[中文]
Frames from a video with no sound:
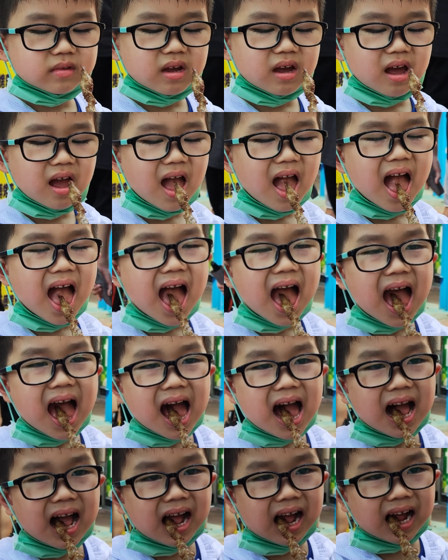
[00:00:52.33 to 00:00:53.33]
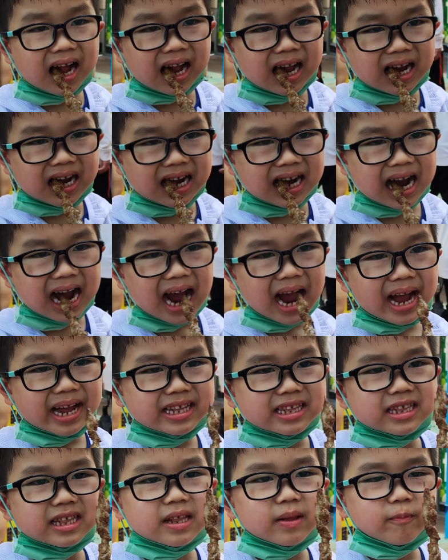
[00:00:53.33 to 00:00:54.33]
可以的啦，可以吃了，那凉了啦。
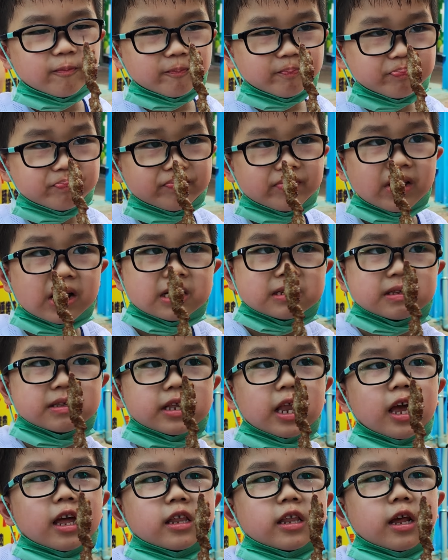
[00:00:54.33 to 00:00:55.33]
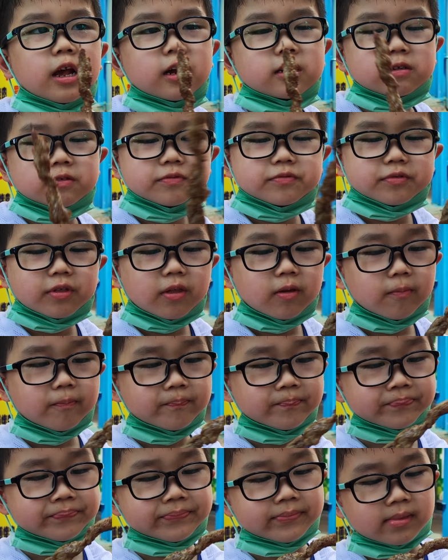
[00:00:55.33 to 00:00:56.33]
我没有，等一下
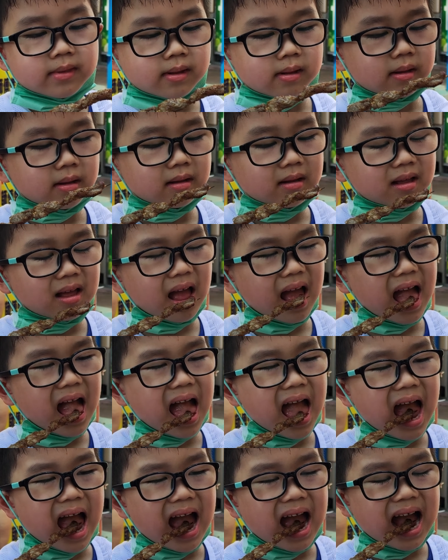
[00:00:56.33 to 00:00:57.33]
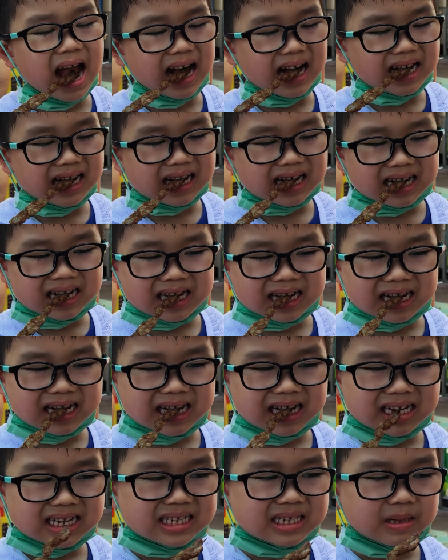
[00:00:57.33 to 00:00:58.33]
啊。好我拿一根。
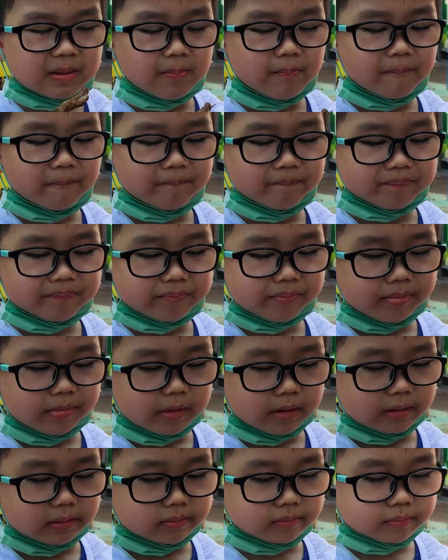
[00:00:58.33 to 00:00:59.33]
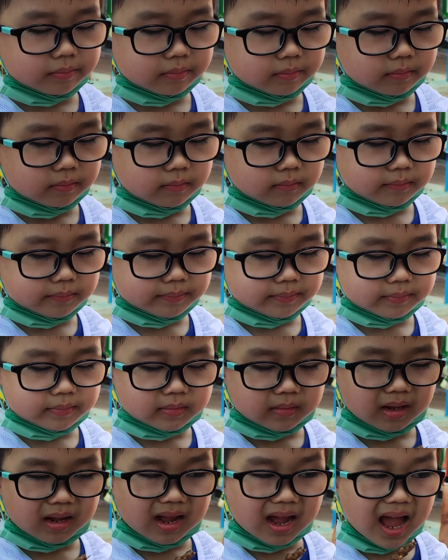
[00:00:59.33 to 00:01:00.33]
好，我也拿一根了，我要来
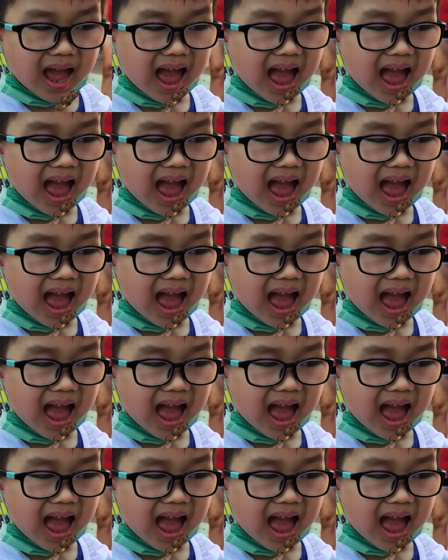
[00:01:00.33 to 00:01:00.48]
吃。了。